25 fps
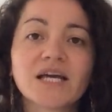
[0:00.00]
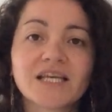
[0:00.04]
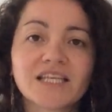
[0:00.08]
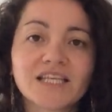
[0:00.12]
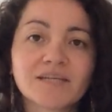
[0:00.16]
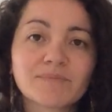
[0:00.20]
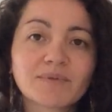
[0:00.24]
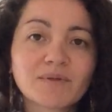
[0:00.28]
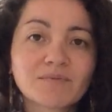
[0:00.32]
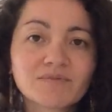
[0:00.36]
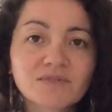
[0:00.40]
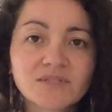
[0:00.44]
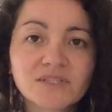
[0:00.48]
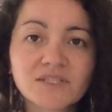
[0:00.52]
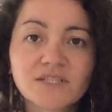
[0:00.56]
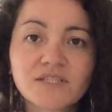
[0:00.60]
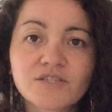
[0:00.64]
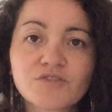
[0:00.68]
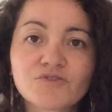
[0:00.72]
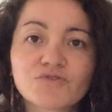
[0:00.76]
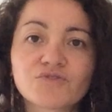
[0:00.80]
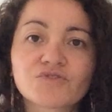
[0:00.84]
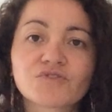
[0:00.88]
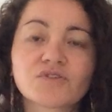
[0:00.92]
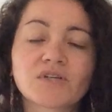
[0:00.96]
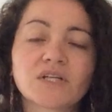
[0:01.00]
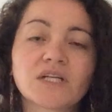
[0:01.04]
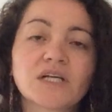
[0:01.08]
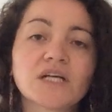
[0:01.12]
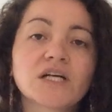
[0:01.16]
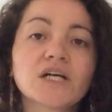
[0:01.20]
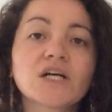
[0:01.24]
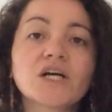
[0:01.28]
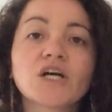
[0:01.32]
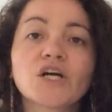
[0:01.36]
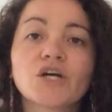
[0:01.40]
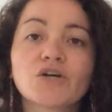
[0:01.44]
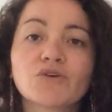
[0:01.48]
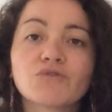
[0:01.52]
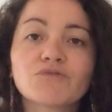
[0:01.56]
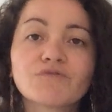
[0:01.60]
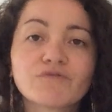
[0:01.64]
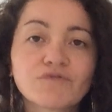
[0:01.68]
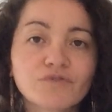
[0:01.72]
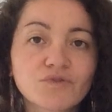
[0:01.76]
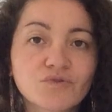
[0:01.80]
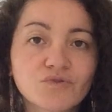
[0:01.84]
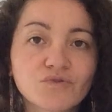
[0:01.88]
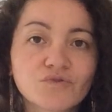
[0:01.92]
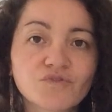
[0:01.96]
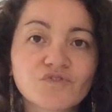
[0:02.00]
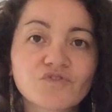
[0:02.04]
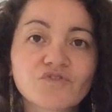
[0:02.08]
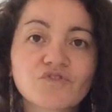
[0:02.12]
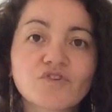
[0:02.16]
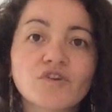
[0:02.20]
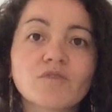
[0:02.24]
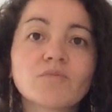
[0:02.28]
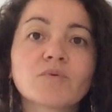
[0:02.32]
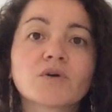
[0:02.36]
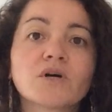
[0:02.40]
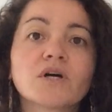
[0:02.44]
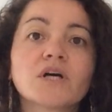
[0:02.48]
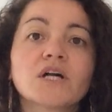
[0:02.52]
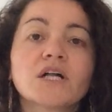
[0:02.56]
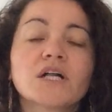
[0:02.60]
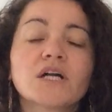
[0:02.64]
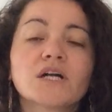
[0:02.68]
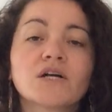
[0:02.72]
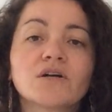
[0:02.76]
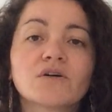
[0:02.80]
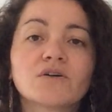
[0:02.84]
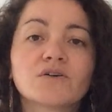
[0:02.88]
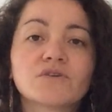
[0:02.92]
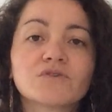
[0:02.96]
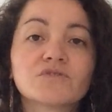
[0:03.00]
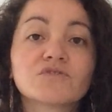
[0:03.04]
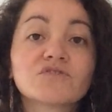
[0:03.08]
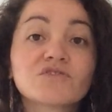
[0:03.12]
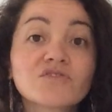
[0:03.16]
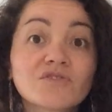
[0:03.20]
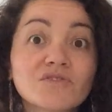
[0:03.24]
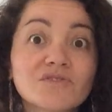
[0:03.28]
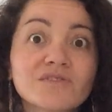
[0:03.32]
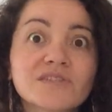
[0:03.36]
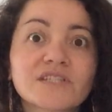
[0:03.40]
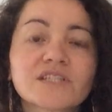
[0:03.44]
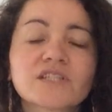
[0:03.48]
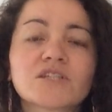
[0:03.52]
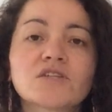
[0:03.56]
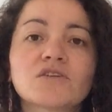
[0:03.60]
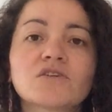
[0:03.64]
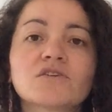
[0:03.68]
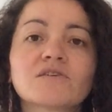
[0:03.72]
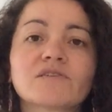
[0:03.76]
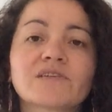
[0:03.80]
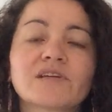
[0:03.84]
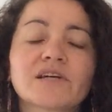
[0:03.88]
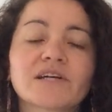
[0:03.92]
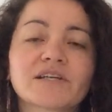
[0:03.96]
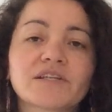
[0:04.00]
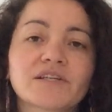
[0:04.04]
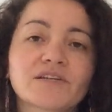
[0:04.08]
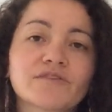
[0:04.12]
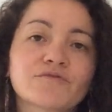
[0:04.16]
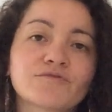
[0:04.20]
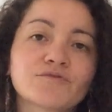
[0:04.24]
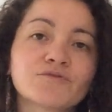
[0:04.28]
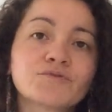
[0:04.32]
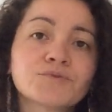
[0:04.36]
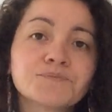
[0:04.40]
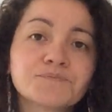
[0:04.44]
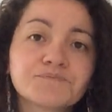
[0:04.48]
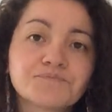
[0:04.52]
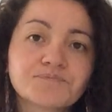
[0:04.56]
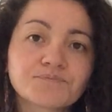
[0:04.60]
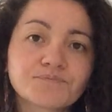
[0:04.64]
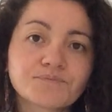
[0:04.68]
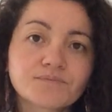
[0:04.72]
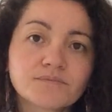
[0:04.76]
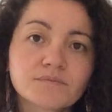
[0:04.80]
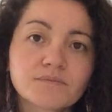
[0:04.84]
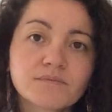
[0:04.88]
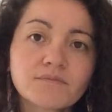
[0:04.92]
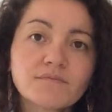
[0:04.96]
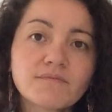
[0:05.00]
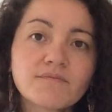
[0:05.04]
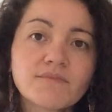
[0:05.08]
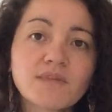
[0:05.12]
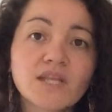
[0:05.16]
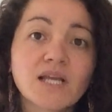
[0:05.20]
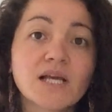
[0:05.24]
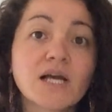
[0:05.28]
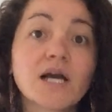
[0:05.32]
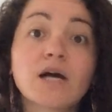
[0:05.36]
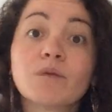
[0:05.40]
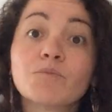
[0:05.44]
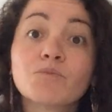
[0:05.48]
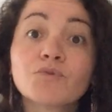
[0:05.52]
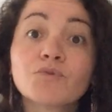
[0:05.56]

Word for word: Il n'y a pas besoin d'aller jusque-là. Une photo sobre, euh, sans décor derrière vous, un